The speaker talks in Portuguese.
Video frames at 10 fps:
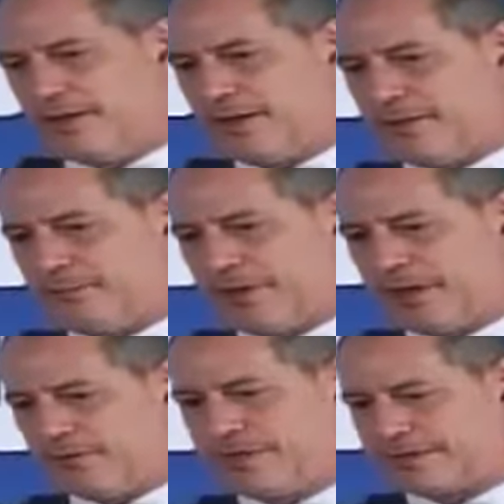eh,
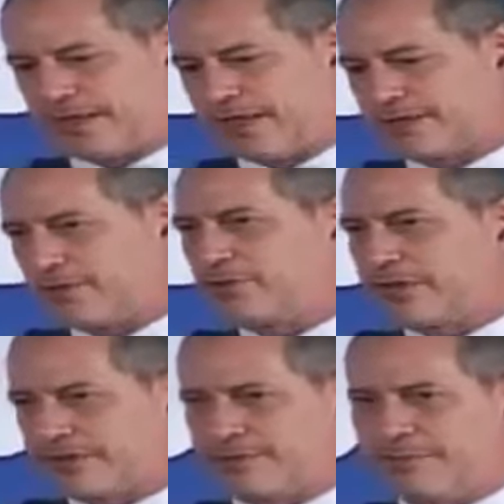Plano de Aceleração do
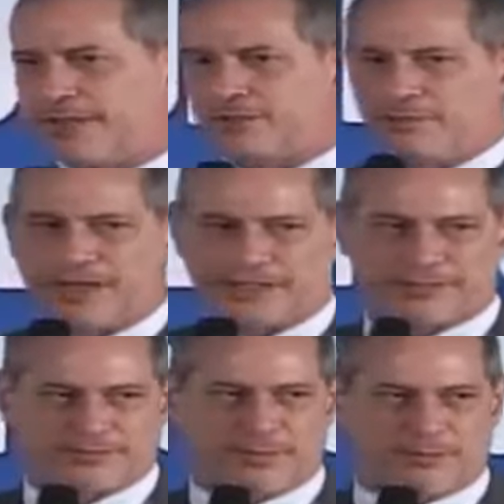Crescimento,
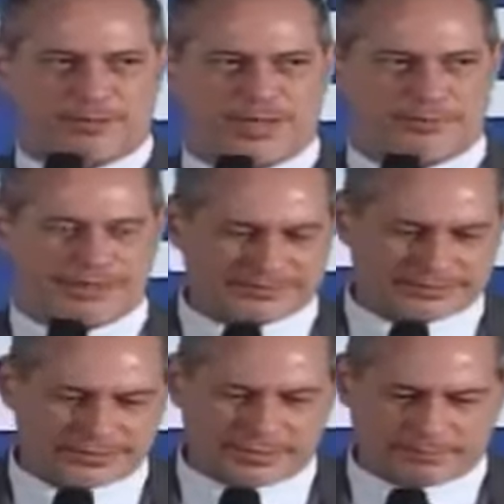mais popular pela
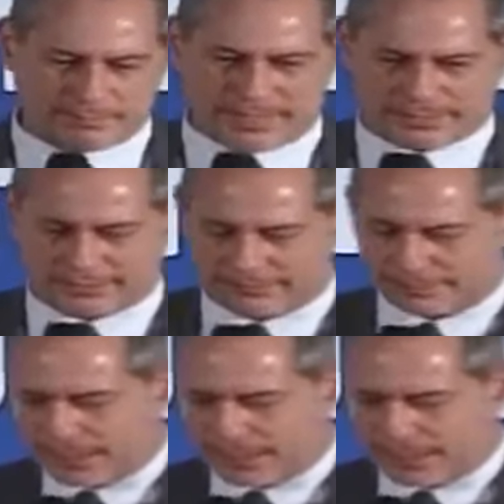sigla PAC.